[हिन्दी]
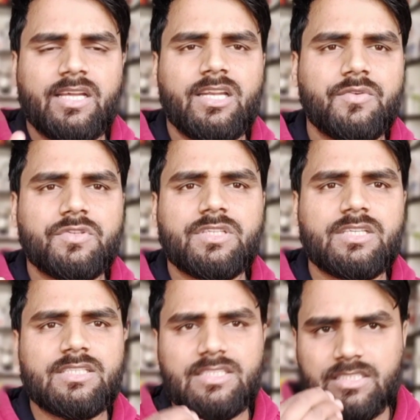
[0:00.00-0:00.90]

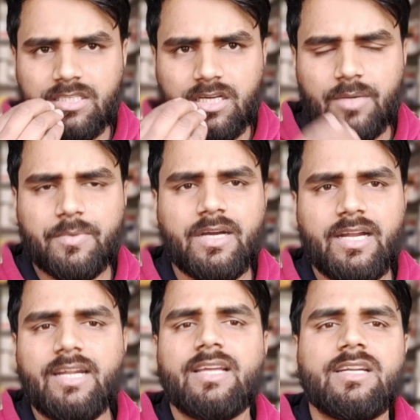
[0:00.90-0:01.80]
लिवोसिट्रोजन आपका
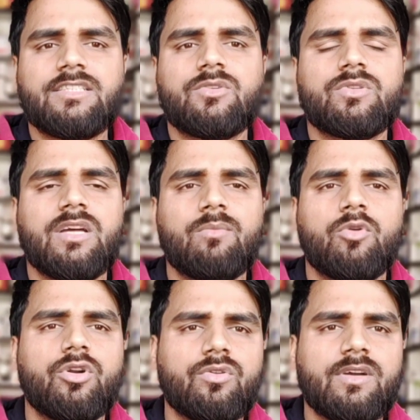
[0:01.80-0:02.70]
एंटी एलर्जिक होता है
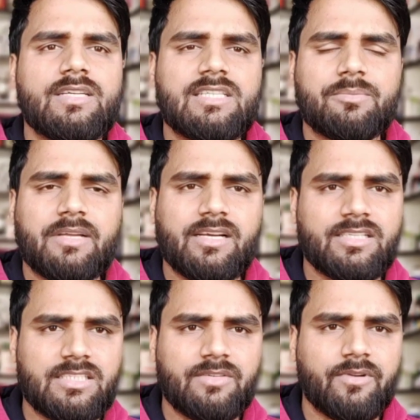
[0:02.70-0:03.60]
मोन्डोलोकास्ट आपकी
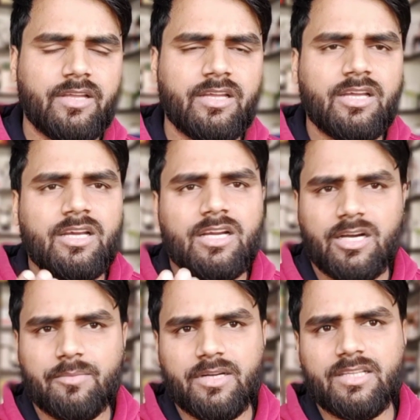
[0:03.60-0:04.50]
खांसी में
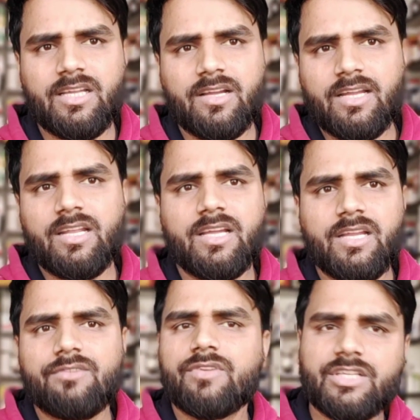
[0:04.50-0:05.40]
काम करता है या गले के
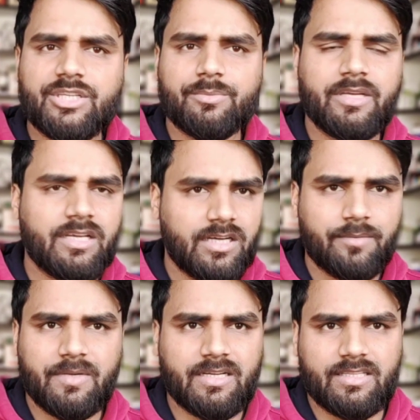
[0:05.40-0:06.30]
इन्फेक्शन में
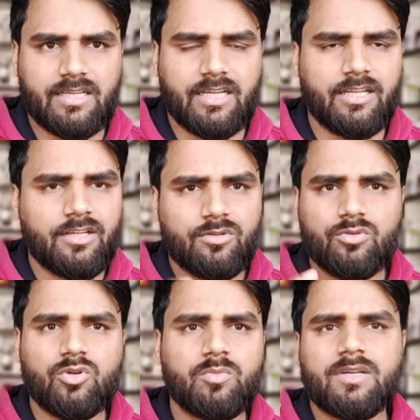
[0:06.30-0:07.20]
काम करता है तो
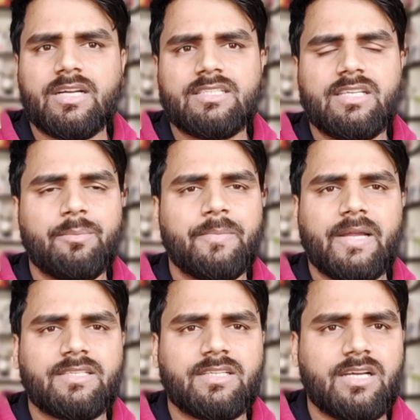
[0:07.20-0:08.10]
दोनों प्रकार से
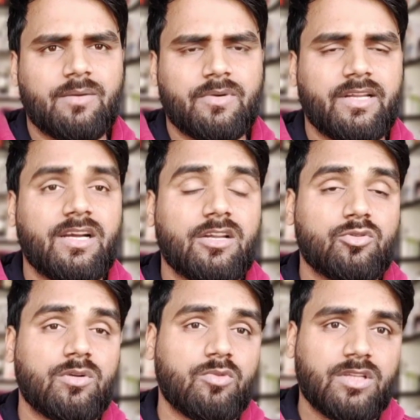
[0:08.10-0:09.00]
बेस्ट काम करेगा अगर
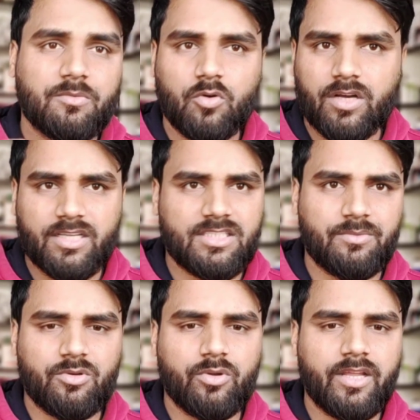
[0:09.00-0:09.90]
थोड़ा बहुत आपको खांसी
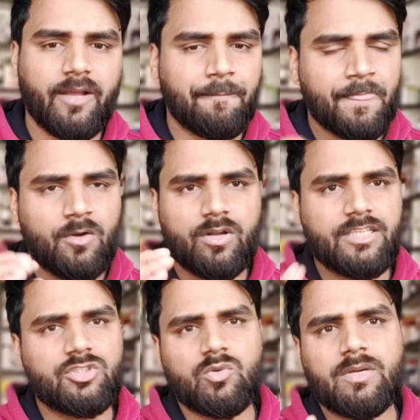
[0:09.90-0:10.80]
भी हो रही है और
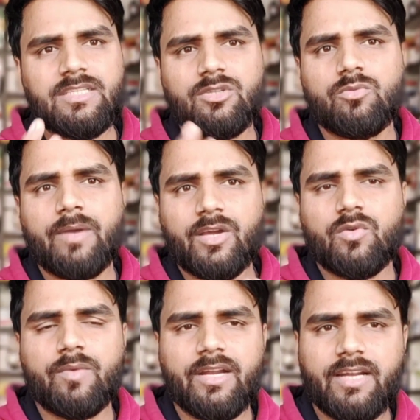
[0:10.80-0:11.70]
एजिथ्रोमाइसिन तो
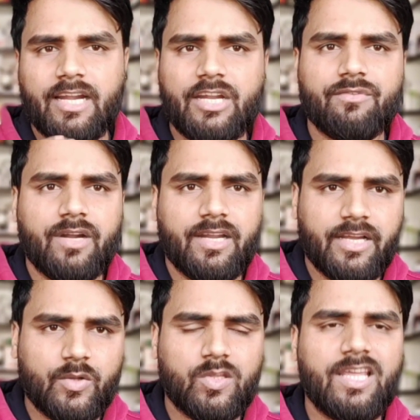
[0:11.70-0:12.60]
माइक्रोबाइट
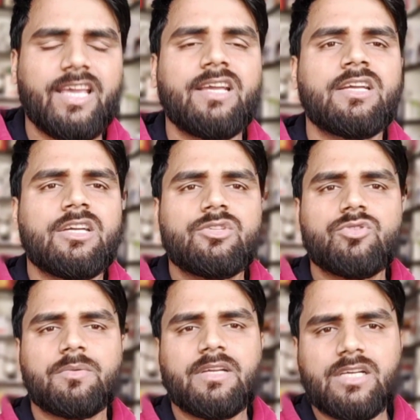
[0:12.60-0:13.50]
एंटीबायोटिक होता ही है
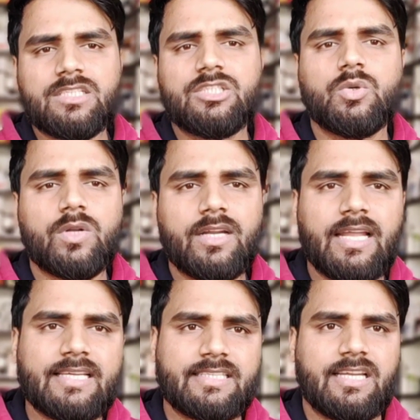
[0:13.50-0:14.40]
जो आपकी खांसी को
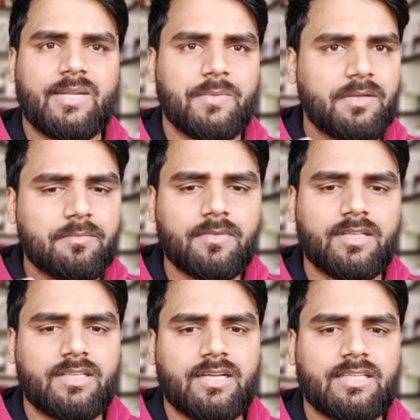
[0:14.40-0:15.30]
रिलैक्स करने में
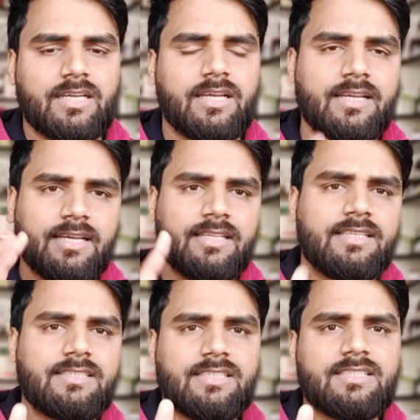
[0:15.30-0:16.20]
मदद करता है
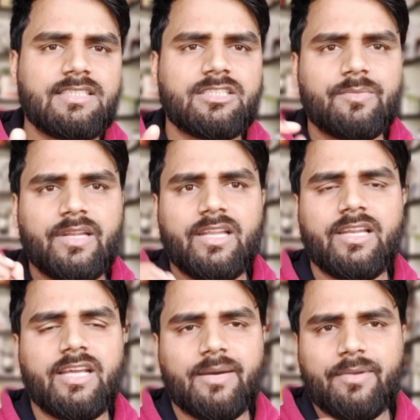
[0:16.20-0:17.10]
तीसरी चीज़ इसमें लेनी
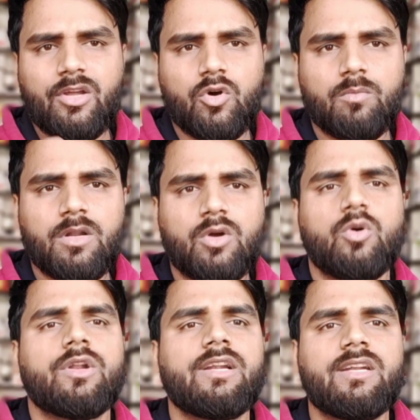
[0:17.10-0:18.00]
लेनी है आपने ओमना
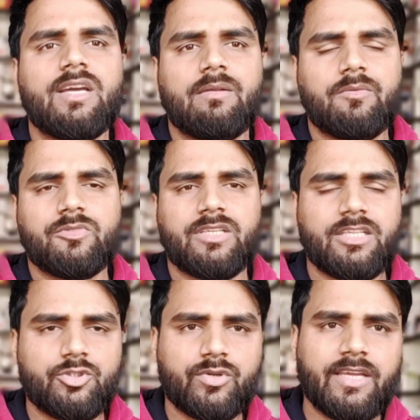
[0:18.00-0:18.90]
कोटिल टेन एम की
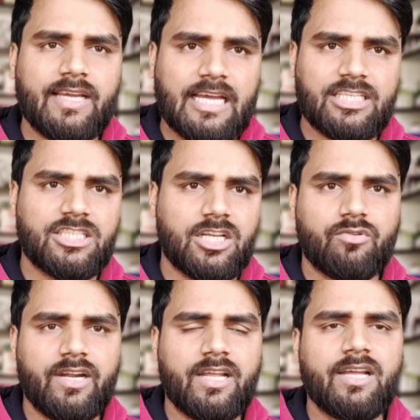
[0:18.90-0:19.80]
जो कि एक
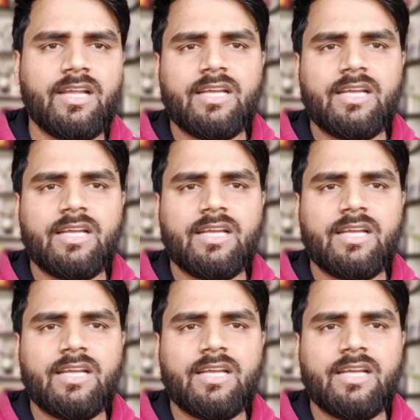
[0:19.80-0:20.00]
एस्टेरॉयड है